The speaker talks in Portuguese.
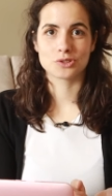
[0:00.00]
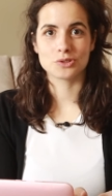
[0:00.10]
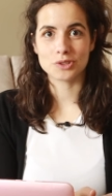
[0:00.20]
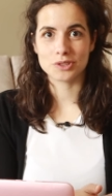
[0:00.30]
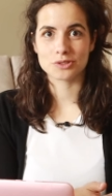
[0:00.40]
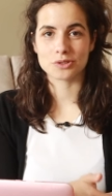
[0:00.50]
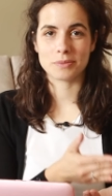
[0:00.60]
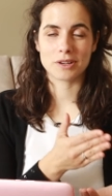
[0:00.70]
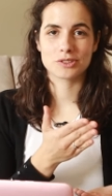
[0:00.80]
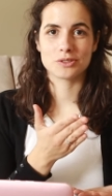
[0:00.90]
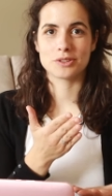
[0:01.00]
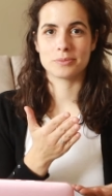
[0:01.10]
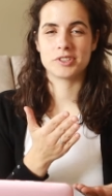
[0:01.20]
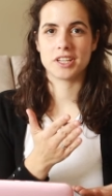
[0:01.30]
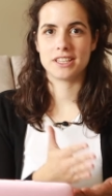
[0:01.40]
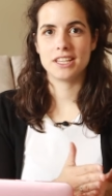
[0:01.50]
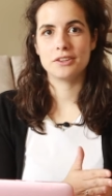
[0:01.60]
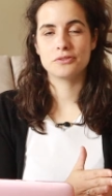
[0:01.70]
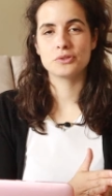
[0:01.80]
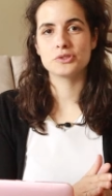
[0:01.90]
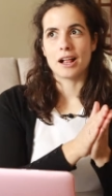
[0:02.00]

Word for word: sonhos, rumo aos teus objetivos.